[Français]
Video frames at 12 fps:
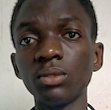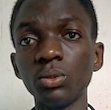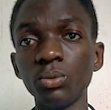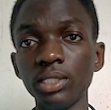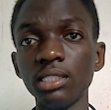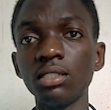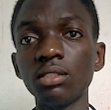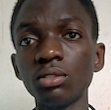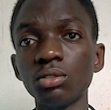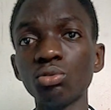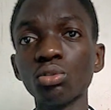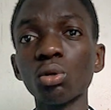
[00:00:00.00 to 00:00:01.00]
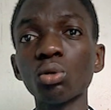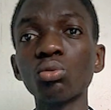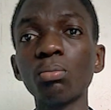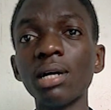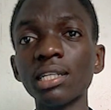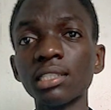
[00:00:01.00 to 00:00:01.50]
Oui, nous allons
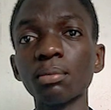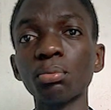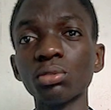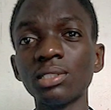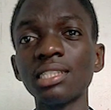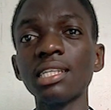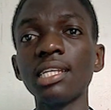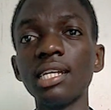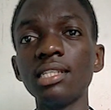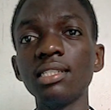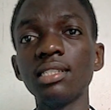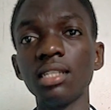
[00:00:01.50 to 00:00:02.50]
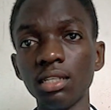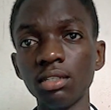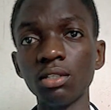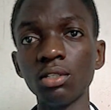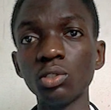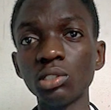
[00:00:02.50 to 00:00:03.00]
nous battre pour cette égalité.
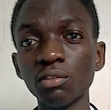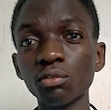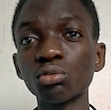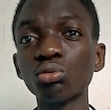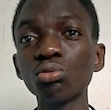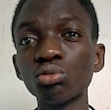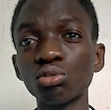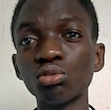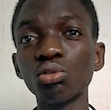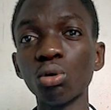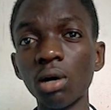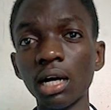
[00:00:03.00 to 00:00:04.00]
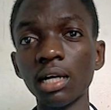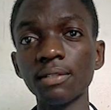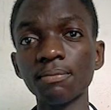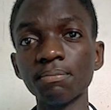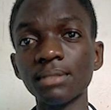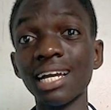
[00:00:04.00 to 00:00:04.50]
Nous avons tous droit
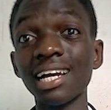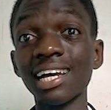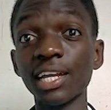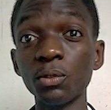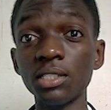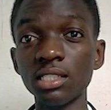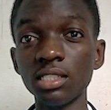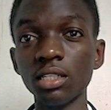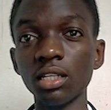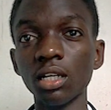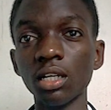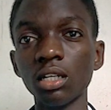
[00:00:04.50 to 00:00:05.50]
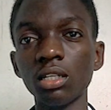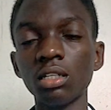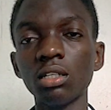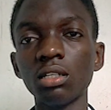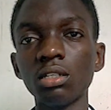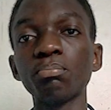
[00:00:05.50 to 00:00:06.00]
à réussir.
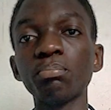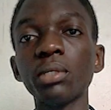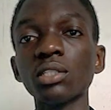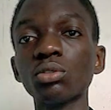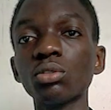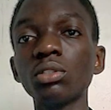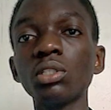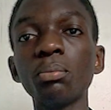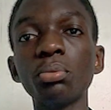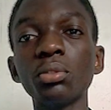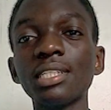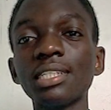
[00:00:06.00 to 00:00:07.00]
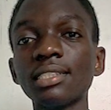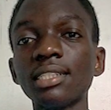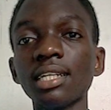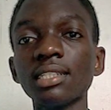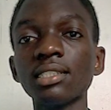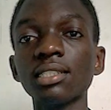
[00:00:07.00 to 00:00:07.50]
Personne ne peut
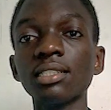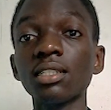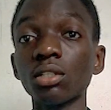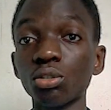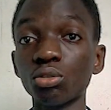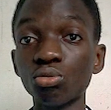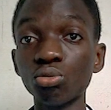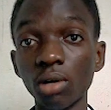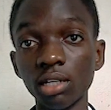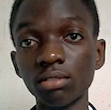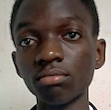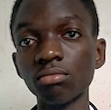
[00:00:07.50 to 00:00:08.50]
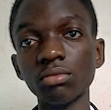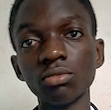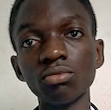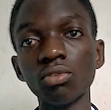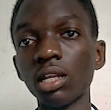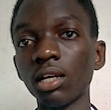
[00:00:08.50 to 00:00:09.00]
t'interdire d'être toi.
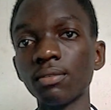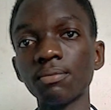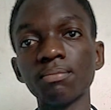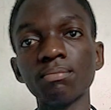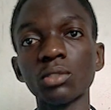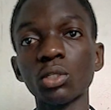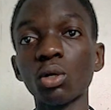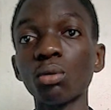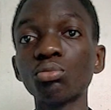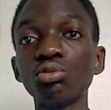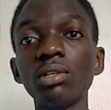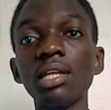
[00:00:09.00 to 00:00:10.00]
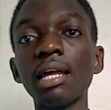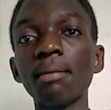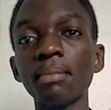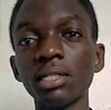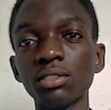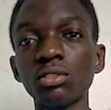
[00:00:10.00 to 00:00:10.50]
Voilà, comme tu es là
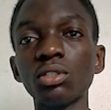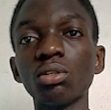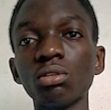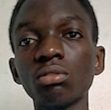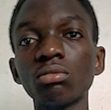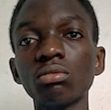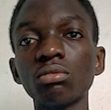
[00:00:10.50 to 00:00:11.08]
maintenant,